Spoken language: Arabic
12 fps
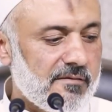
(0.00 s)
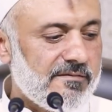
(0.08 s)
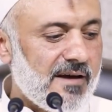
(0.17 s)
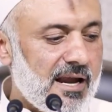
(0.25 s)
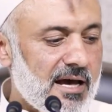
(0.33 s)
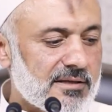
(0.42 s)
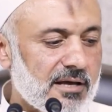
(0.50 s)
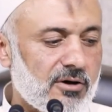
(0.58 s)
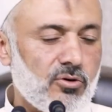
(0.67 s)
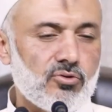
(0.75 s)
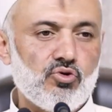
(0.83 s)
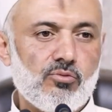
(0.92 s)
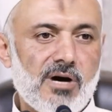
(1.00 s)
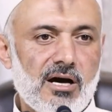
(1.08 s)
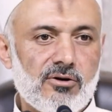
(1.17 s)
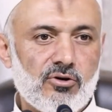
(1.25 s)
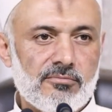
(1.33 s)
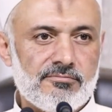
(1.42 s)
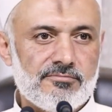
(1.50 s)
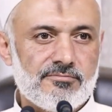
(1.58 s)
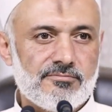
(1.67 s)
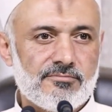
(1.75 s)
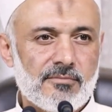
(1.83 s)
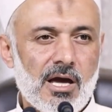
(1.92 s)
فلا تقعدوا معهم
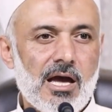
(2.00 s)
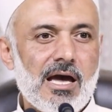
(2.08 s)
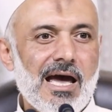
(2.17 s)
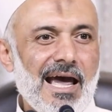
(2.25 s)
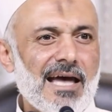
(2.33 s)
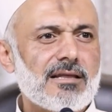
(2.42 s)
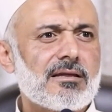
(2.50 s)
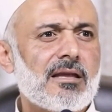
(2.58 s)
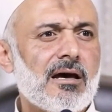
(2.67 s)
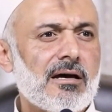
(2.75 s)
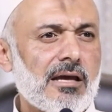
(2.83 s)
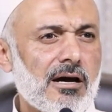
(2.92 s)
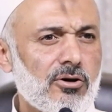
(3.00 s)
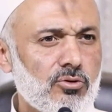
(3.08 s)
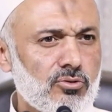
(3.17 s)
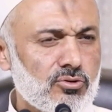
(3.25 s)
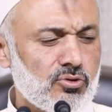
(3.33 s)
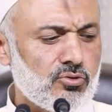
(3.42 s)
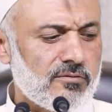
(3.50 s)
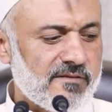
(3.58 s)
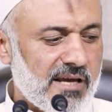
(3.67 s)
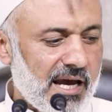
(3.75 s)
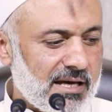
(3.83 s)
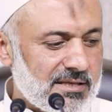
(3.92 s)
حتى يخوضوا
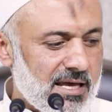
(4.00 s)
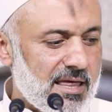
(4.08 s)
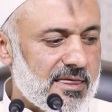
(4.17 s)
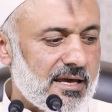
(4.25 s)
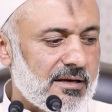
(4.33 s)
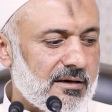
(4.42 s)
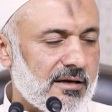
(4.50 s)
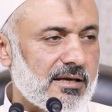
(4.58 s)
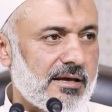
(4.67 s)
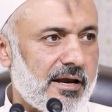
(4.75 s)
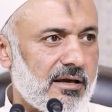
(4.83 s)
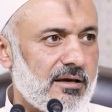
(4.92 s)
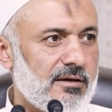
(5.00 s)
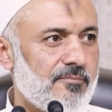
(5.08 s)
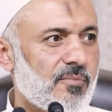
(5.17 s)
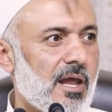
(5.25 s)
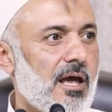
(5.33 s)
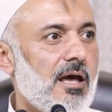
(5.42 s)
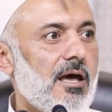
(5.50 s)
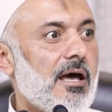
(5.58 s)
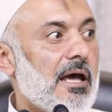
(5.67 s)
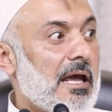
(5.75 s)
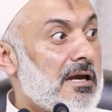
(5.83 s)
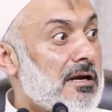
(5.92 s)
في حديث غيره
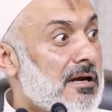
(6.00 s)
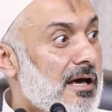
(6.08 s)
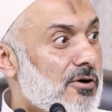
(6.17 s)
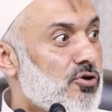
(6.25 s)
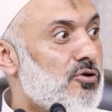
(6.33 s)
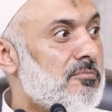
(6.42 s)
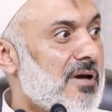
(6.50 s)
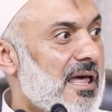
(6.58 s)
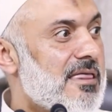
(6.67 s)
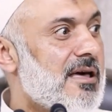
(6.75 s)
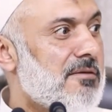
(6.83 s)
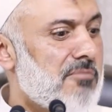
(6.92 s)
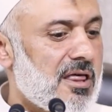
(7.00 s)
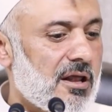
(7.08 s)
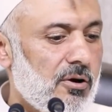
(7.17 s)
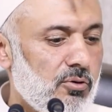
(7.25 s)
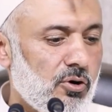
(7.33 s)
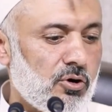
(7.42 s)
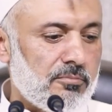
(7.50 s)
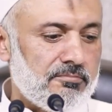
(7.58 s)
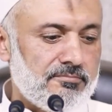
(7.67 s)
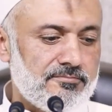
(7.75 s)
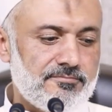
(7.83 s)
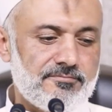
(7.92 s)
إنكم إذا
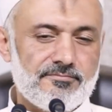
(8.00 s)
مثلهم